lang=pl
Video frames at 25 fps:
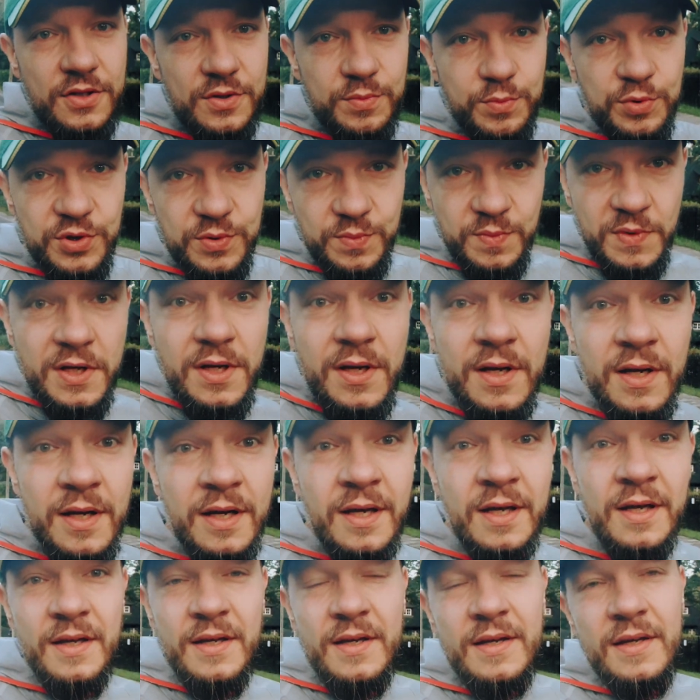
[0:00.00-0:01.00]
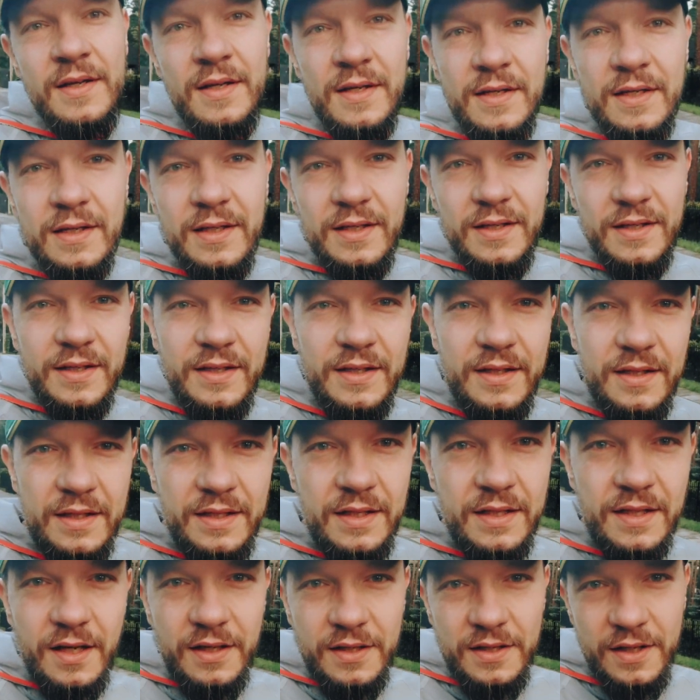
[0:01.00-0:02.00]
dziś brzmi
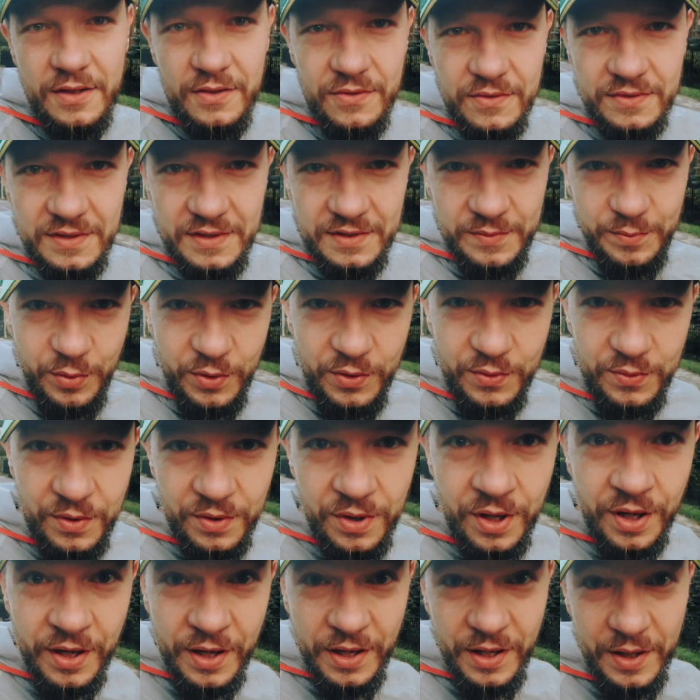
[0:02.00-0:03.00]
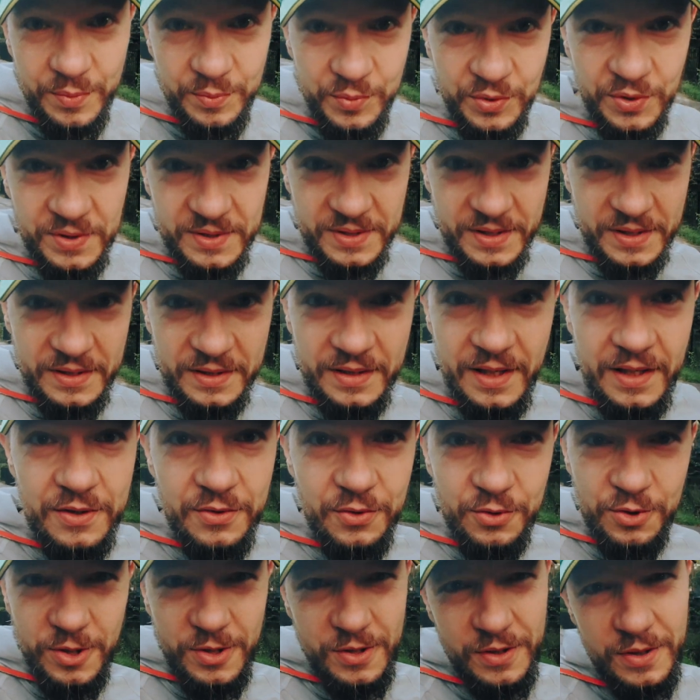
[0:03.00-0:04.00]
Jakiego zespołu piosenka
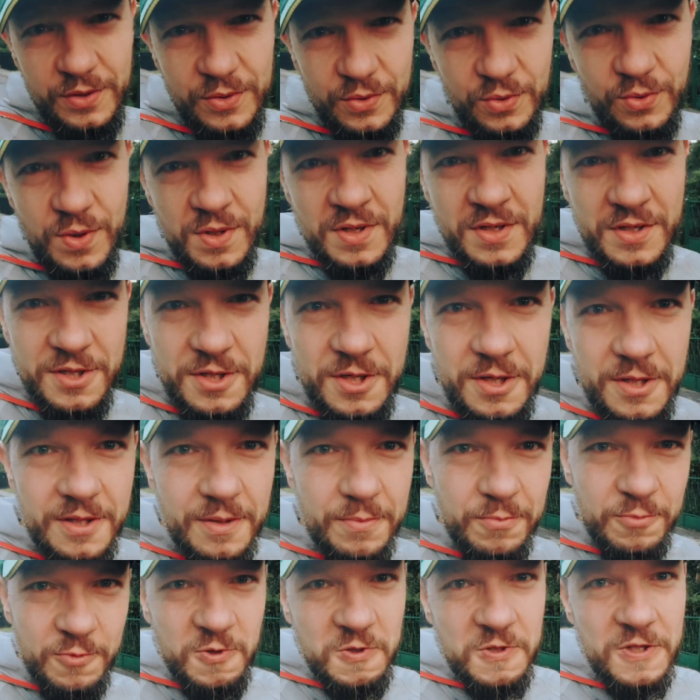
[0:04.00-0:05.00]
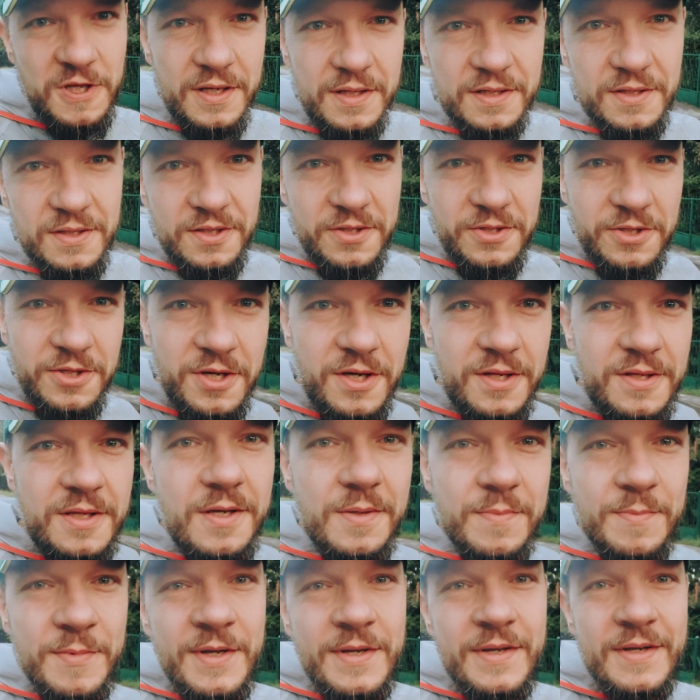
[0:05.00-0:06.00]
nosi tytuł
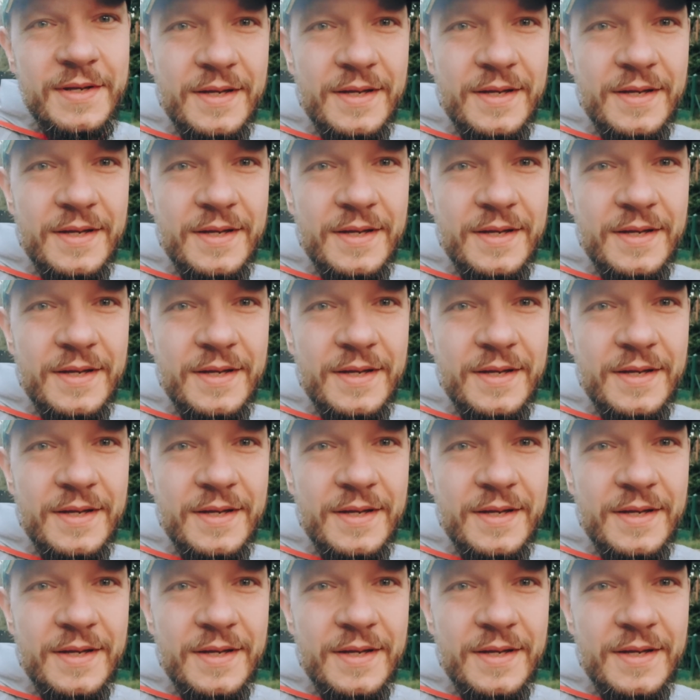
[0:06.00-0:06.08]
747?